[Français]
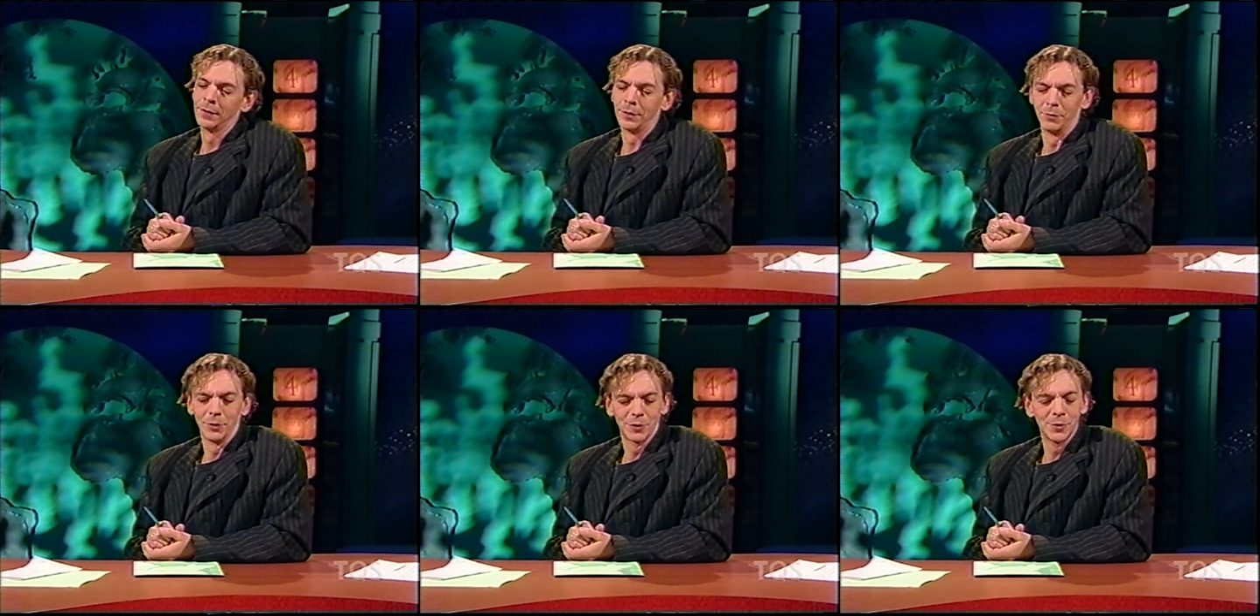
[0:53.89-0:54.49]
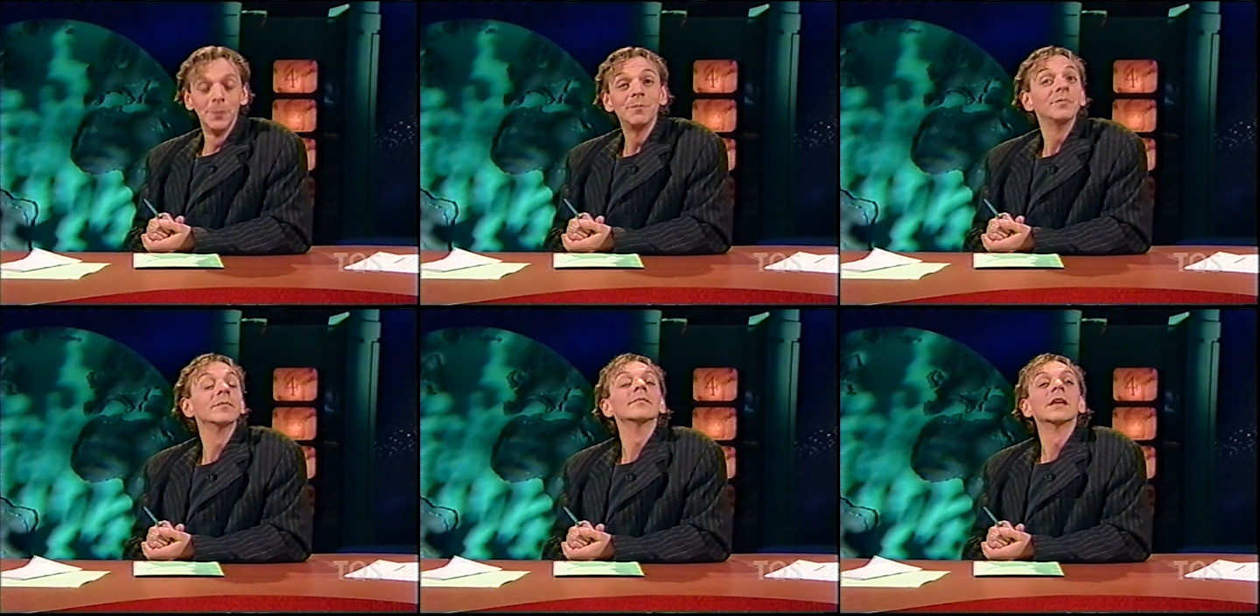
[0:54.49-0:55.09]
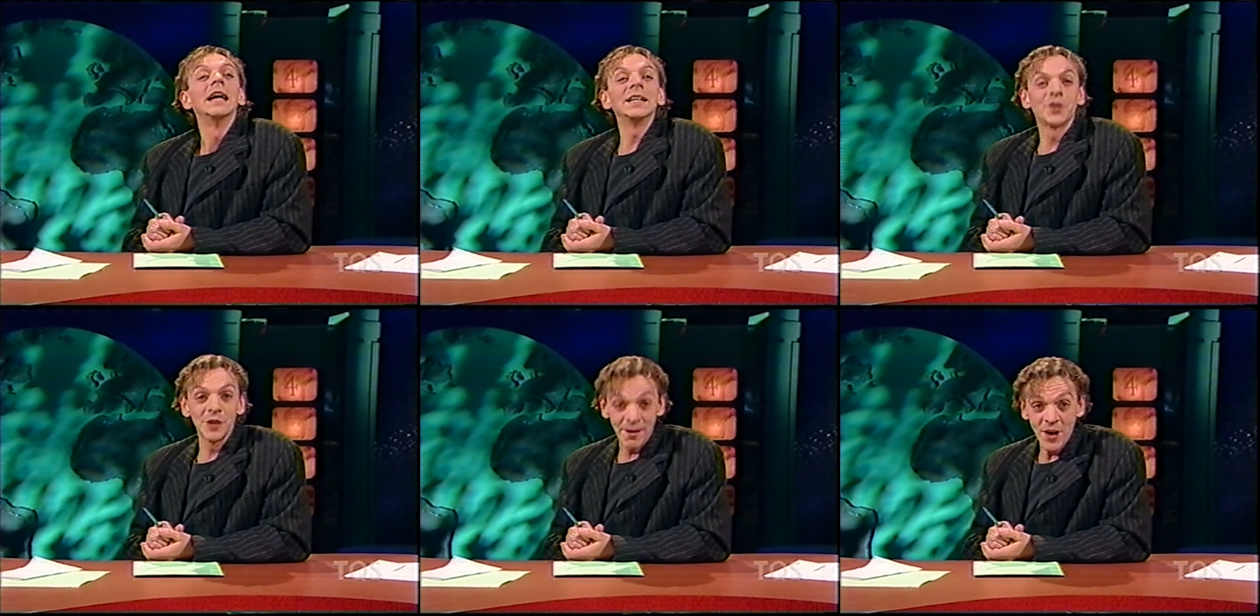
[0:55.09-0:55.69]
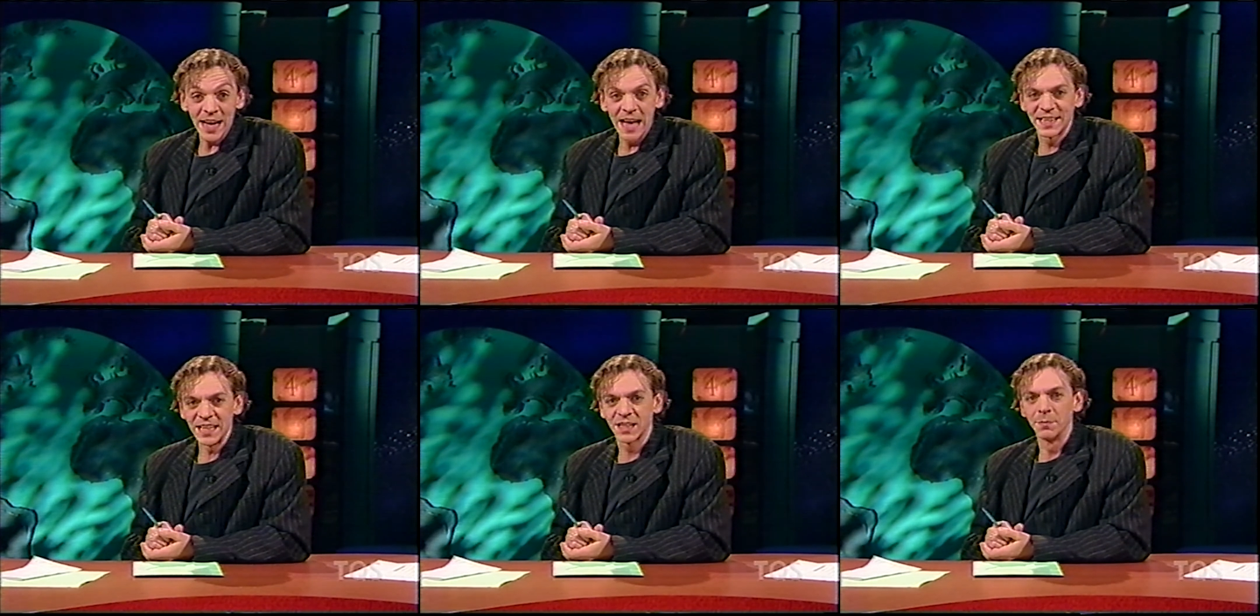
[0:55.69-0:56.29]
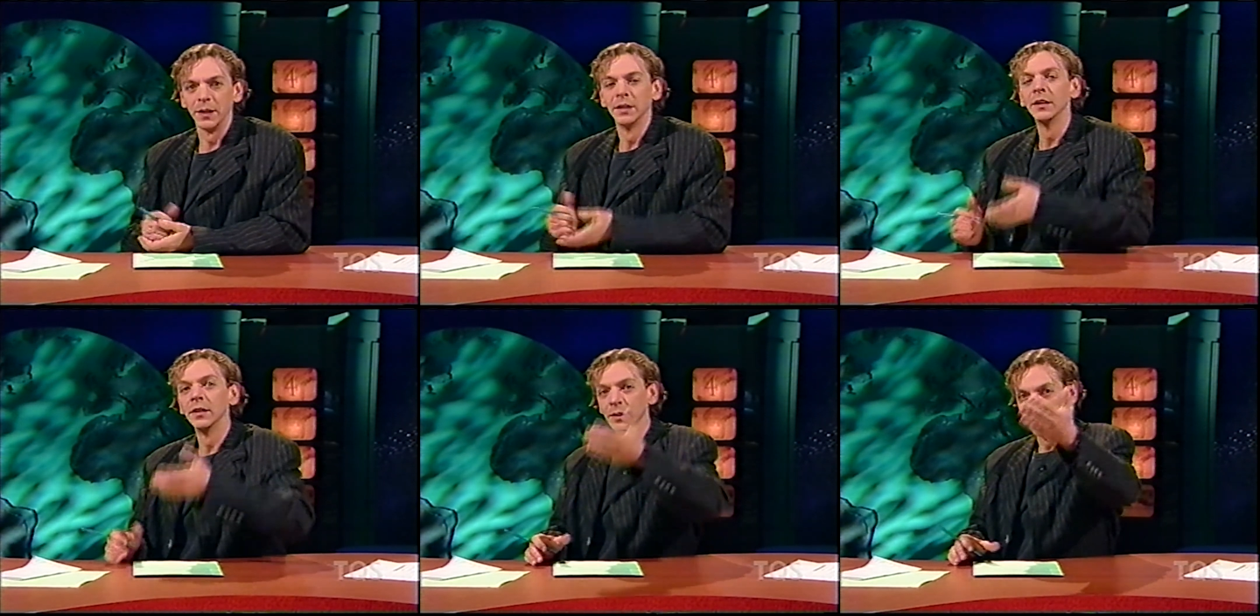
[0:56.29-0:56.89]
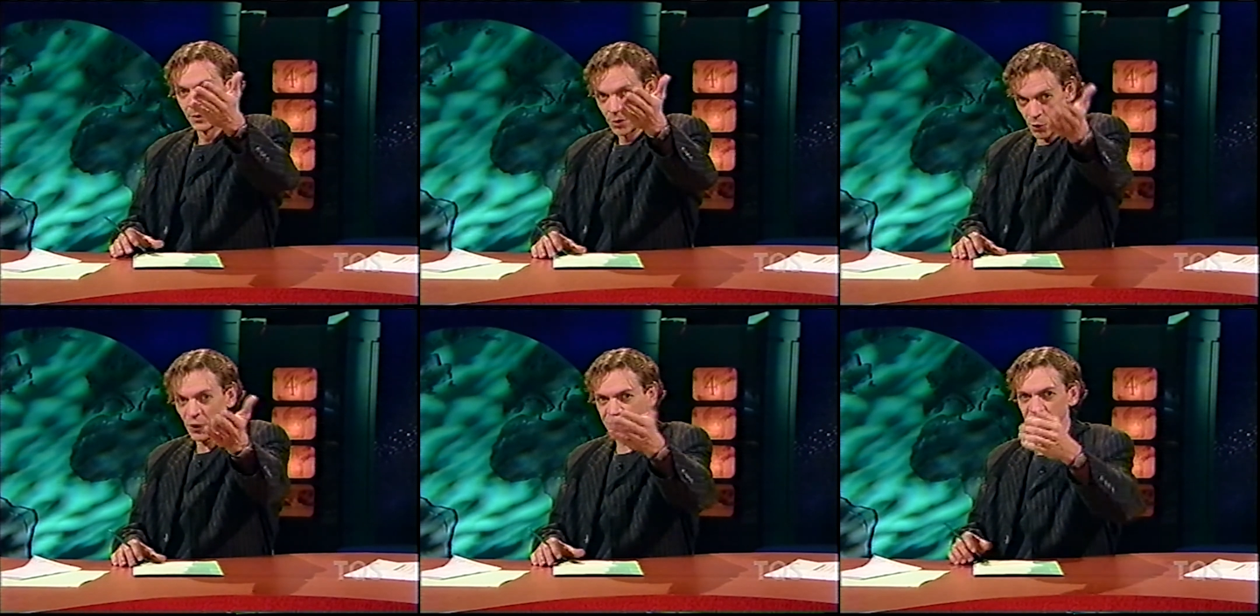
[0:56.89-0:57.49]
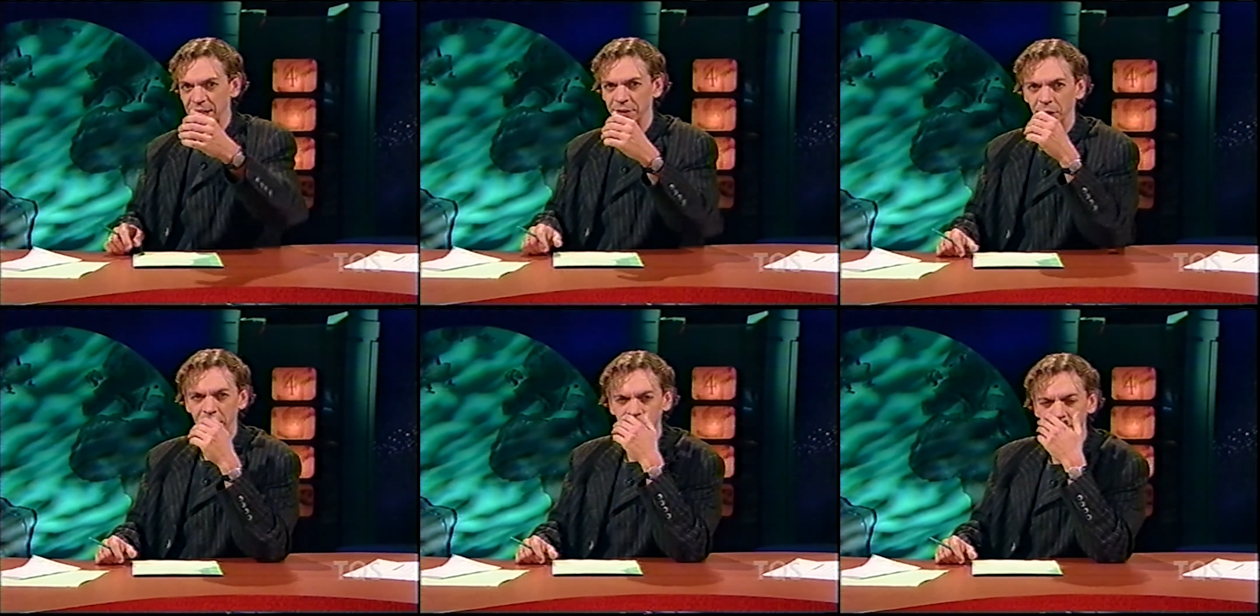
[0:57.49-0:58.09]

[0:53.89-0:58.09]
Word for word: Oh mon Dieu. Et son avant-gardisme. On voit ce que ça donne.